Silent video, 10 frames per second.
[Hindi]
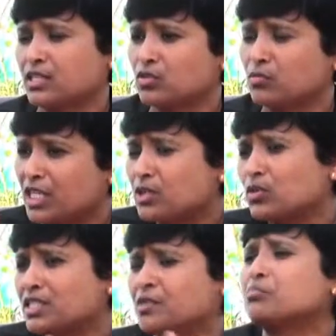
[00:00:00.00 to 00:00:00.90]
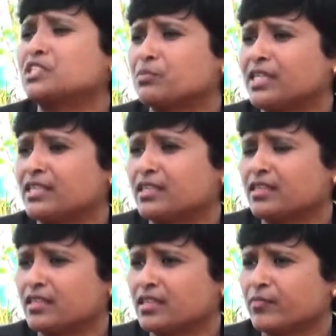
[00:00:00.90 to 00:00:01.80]
का जो मटकुली से पचमढ़ी के
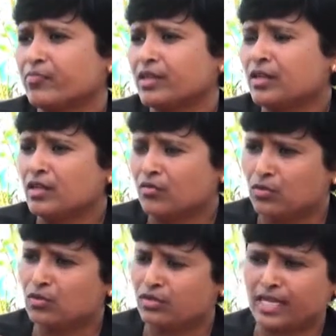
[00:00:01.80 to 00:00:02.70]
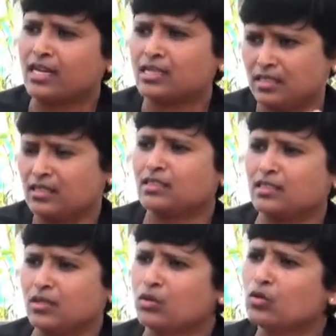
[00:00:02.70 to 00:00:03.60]
लिए है वो ट्रैक
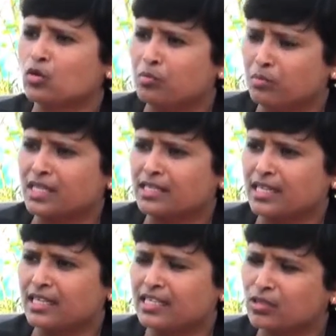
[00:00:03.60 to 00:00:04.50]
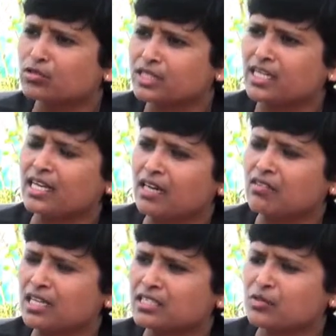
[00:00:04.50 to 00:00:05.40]
लोगों को पता है लेकिन उसके
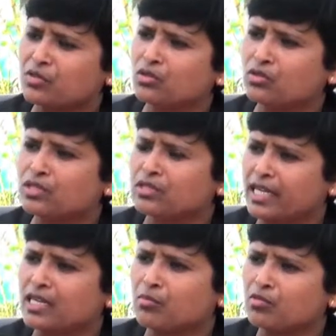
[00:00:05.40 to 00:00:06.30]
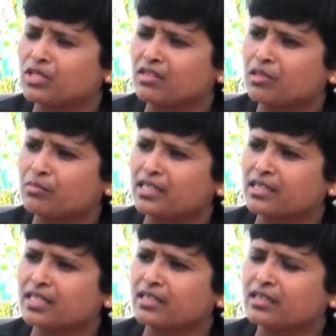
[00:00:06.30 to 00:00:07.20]
अलावा ऐसे भी और कोई ट्रैक आप लोग डेवलप कर रहे हैं